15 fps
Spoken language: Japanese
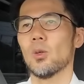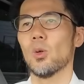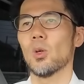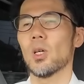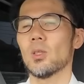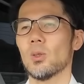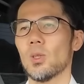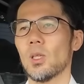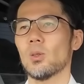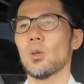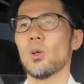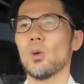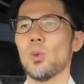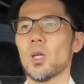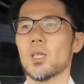好感度なんと
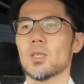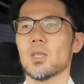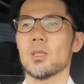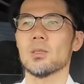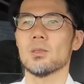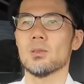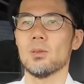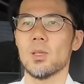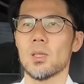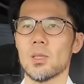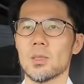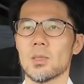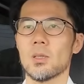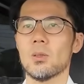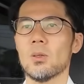かごまかしたりするわけ
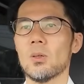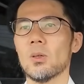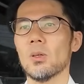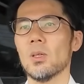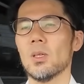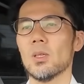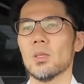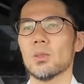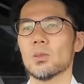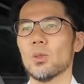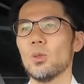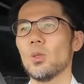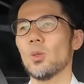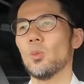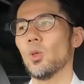ですけど
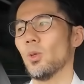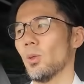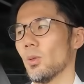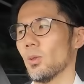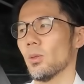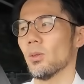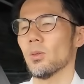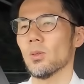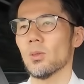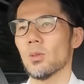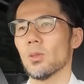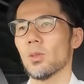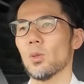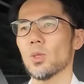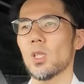そういうの
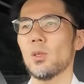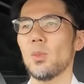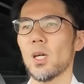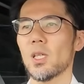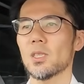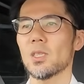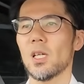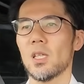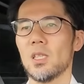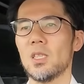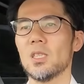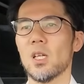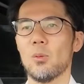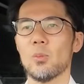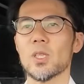も業者に任せちゃい
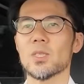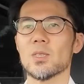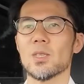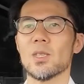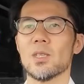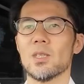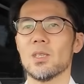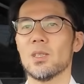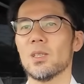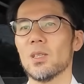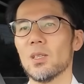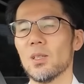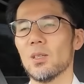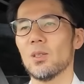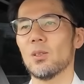いじゃん別に
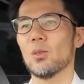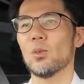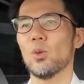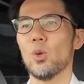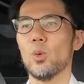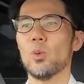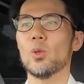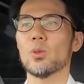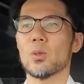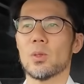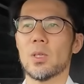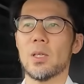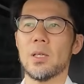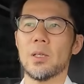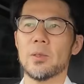と思う
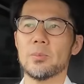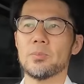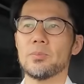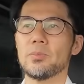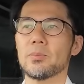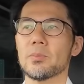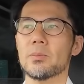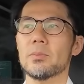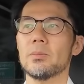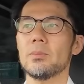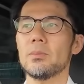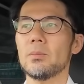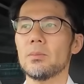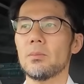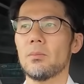ので、
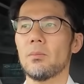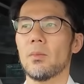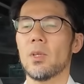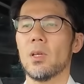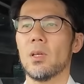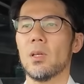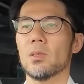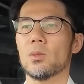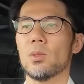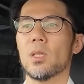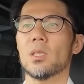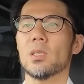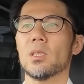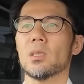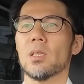えー、そん
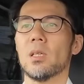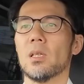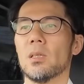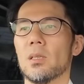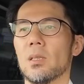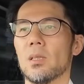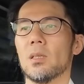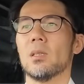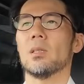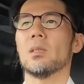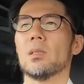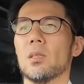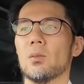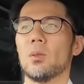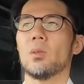な感じですね。
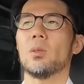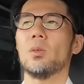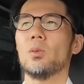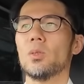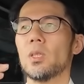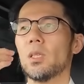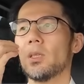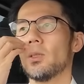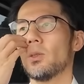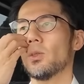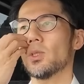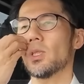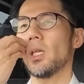なので業者と